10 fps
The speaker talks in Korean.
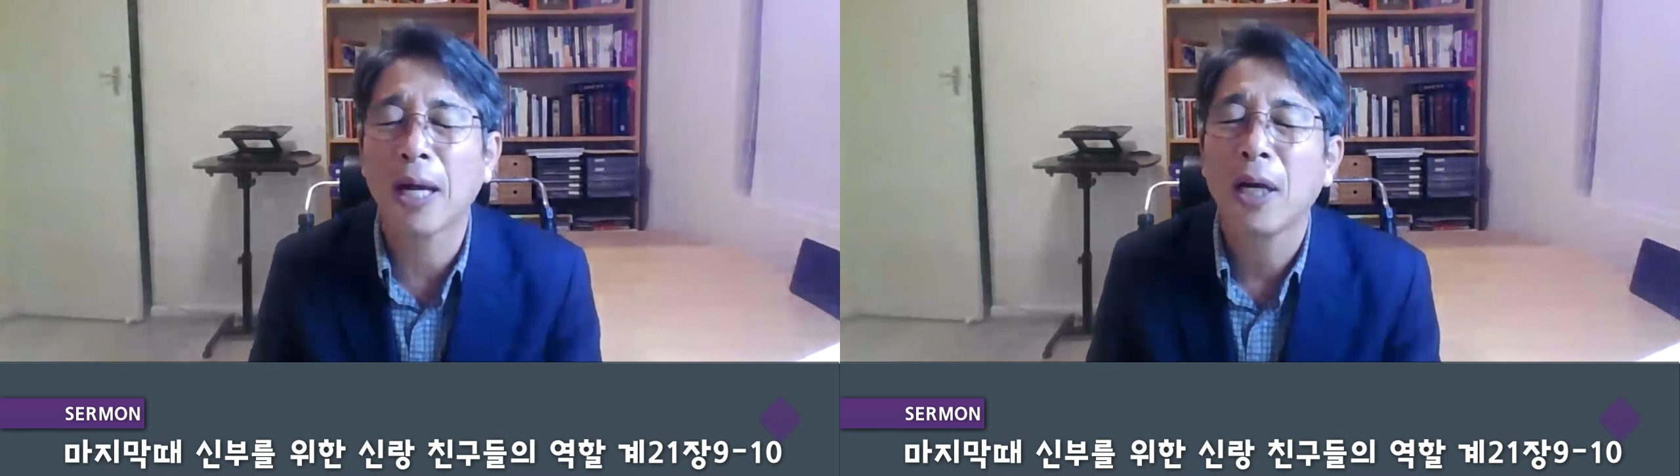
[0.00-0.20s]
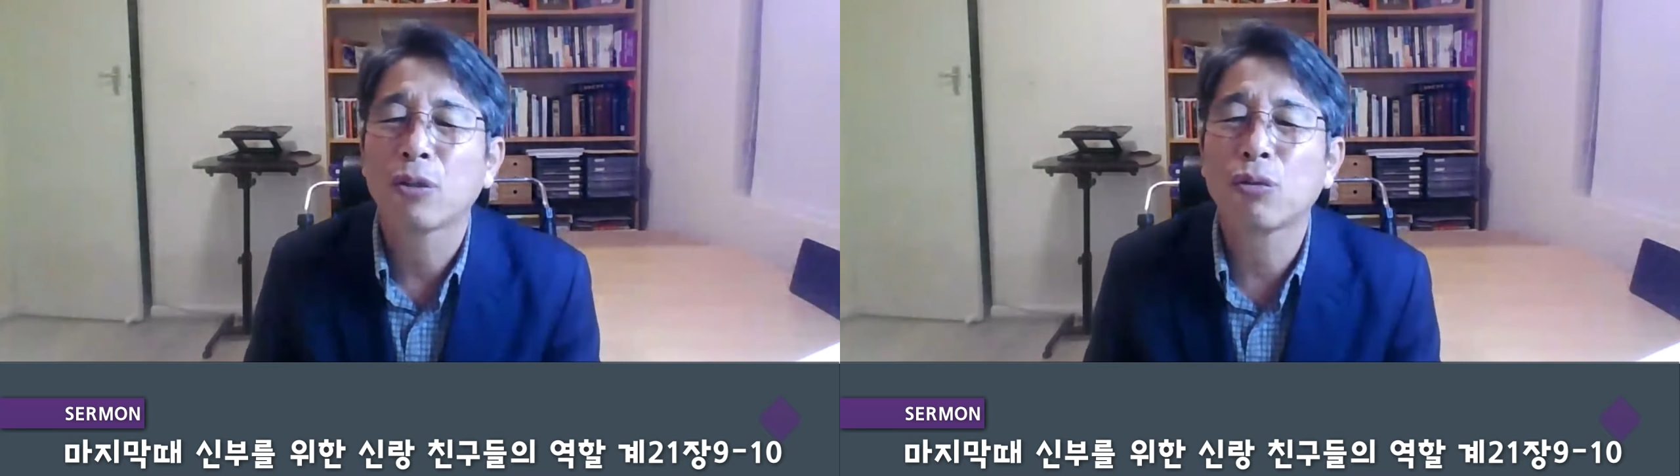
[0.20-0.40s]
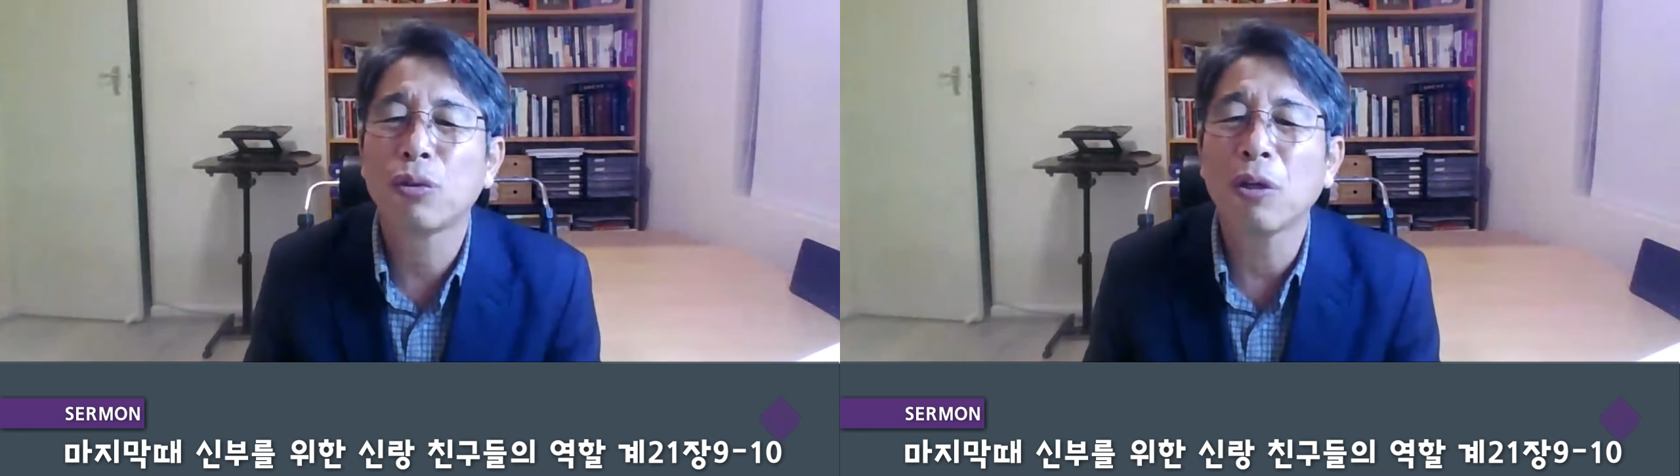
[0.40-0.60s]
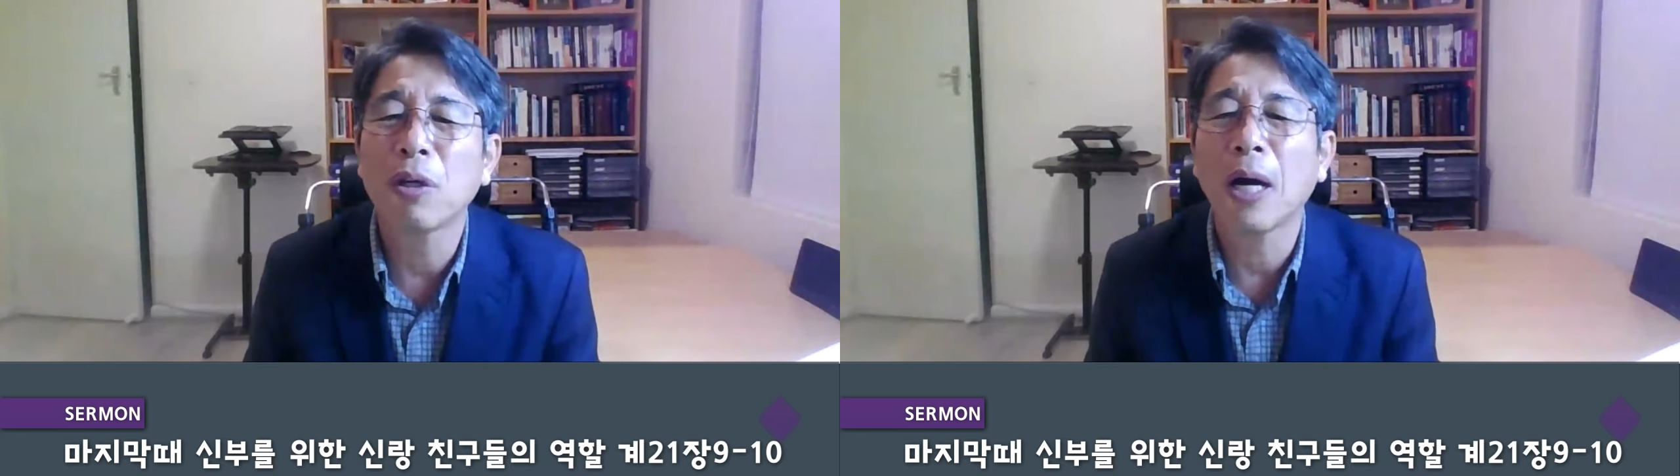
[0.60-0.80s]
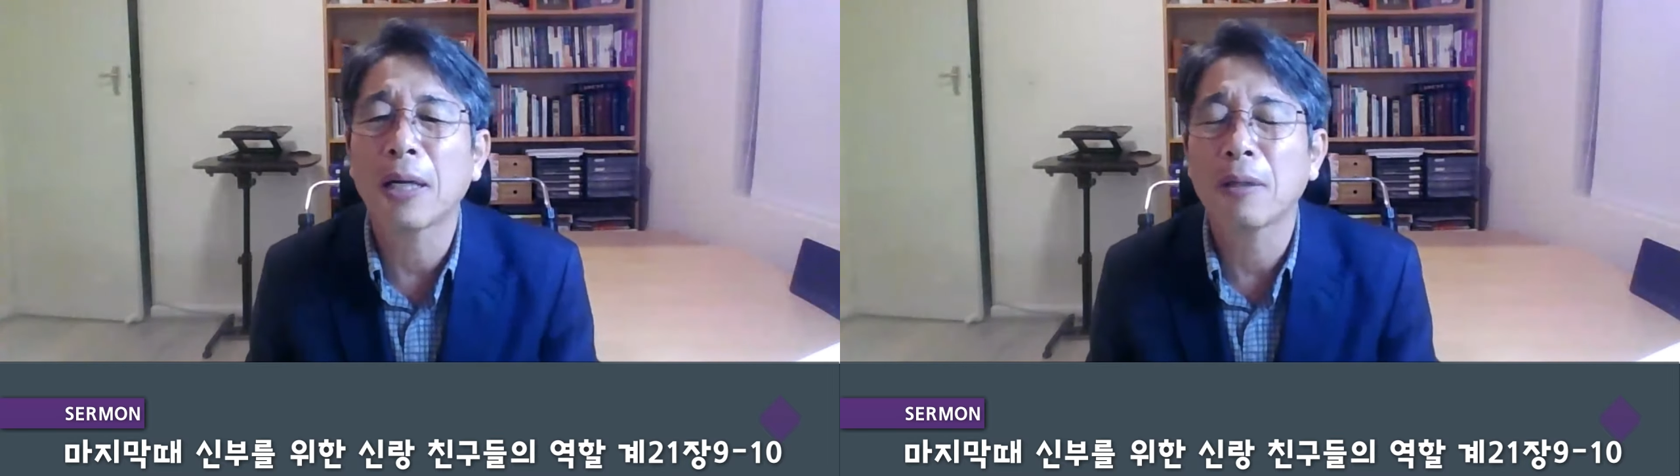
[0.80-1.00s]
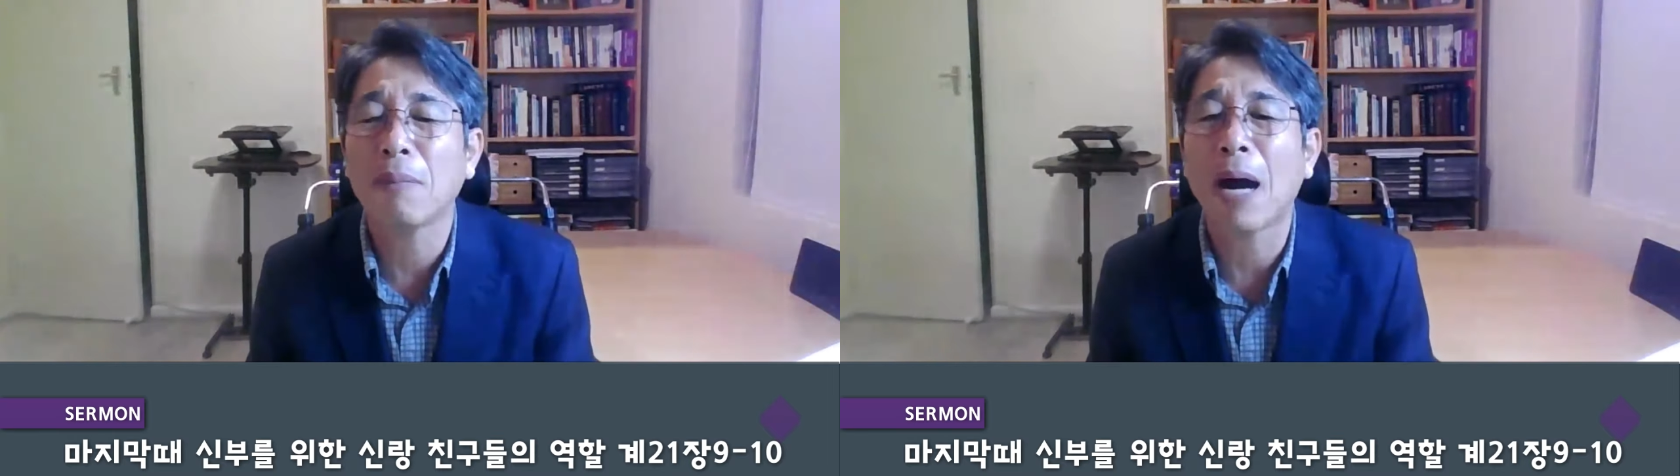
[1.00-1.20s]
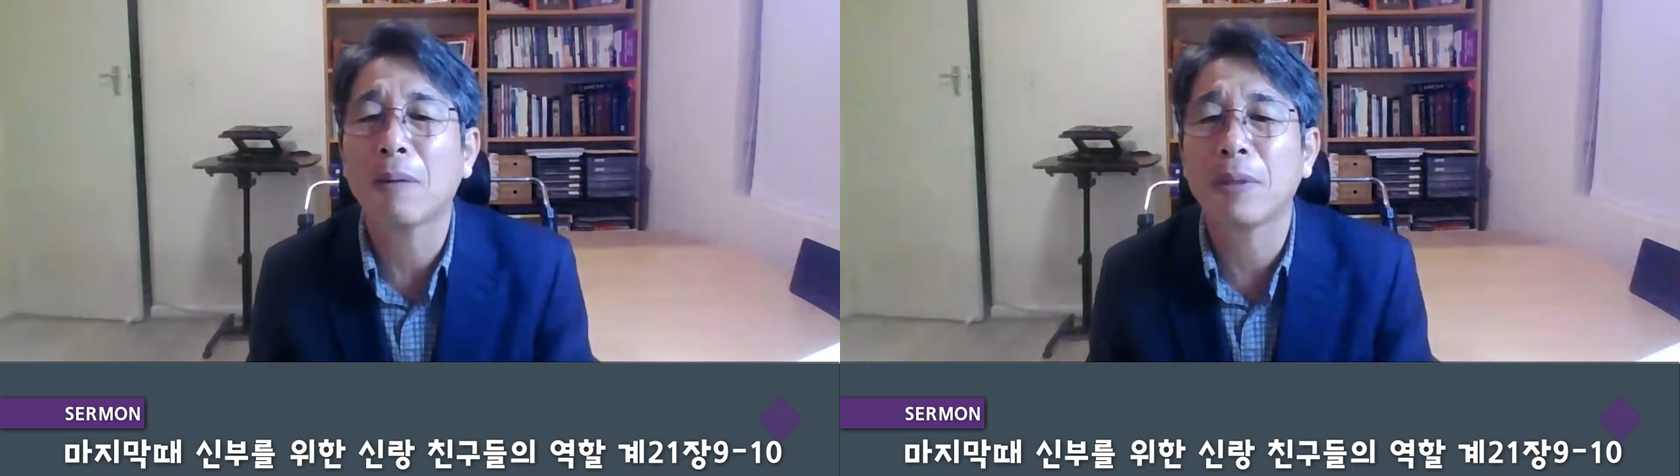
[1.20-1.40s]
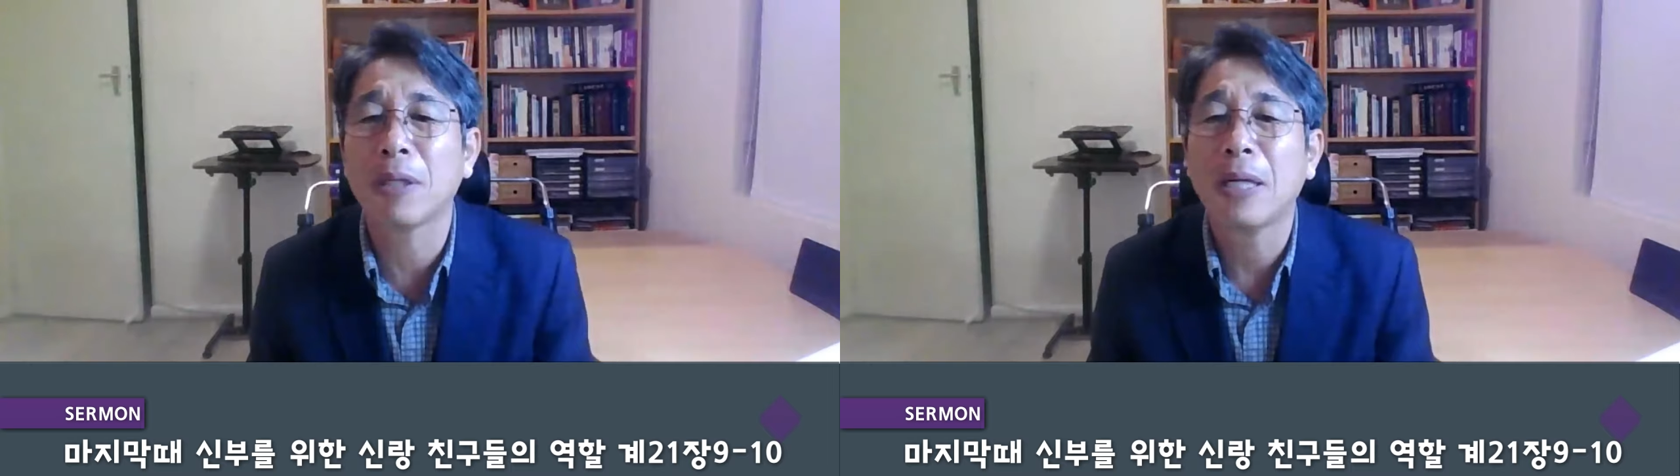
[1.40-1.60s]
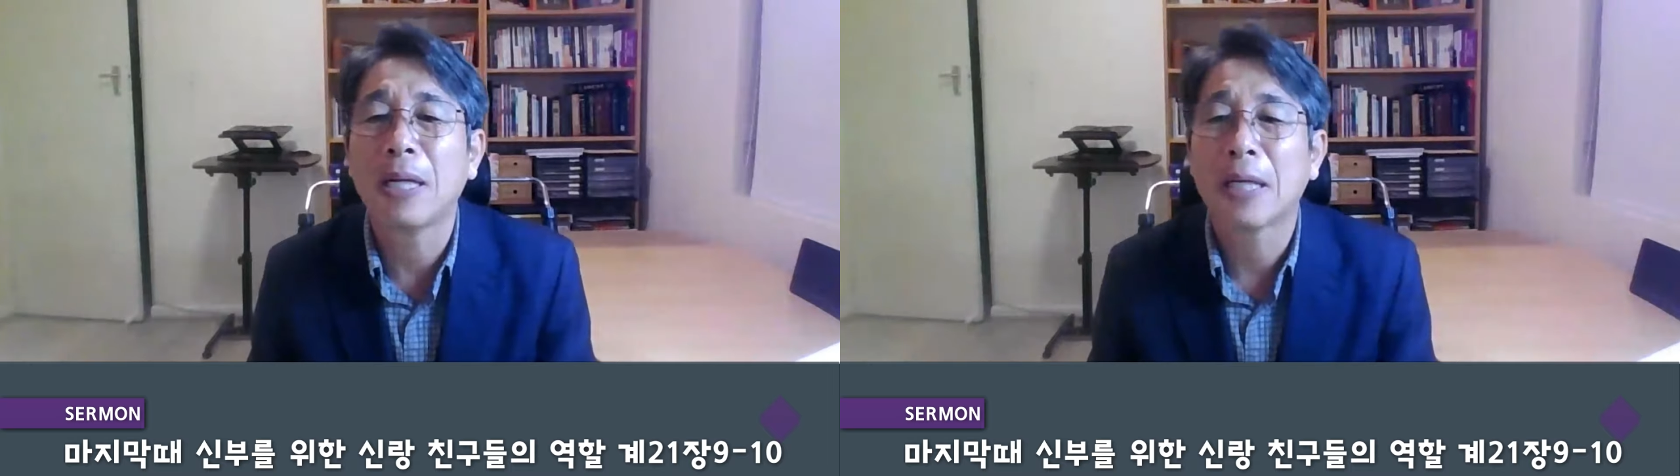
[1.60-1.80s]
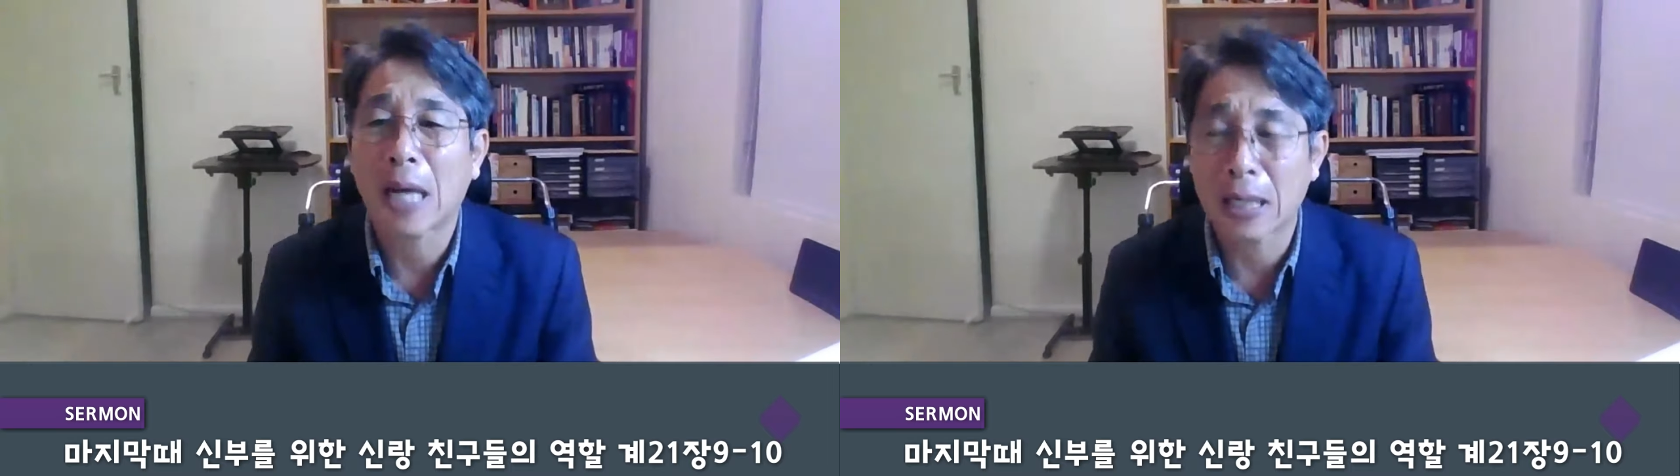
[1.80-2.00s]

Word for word: 우리가 두려워하는 마음을